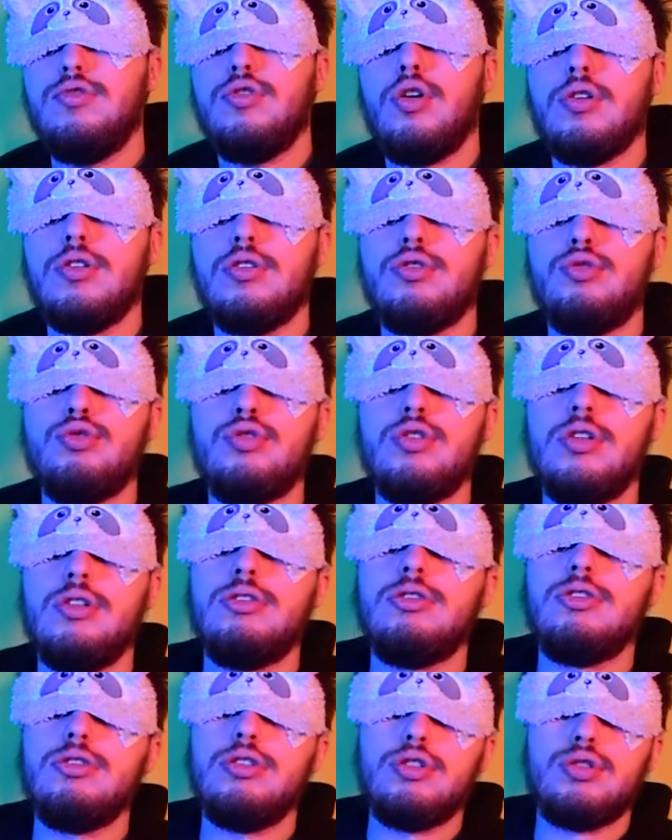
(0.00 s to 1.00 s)
Ale dużo jest
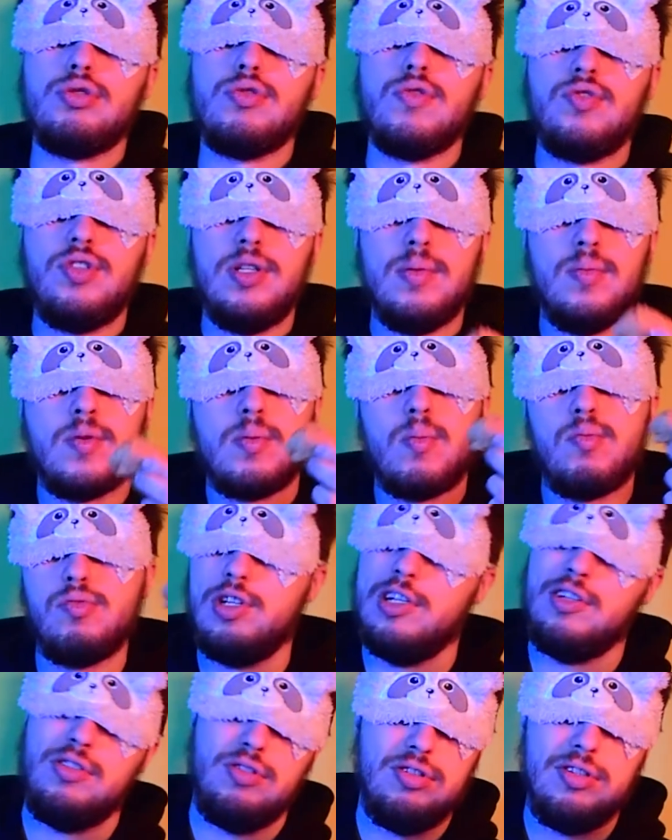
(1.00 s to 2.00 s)
sosu w tym,
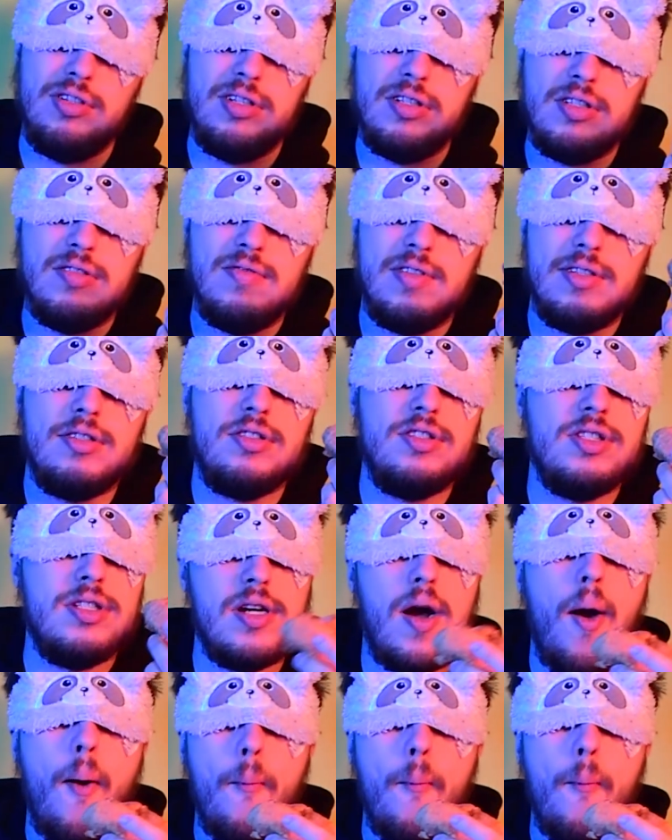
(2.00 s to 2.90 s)
czek to się nazywa nadzienia.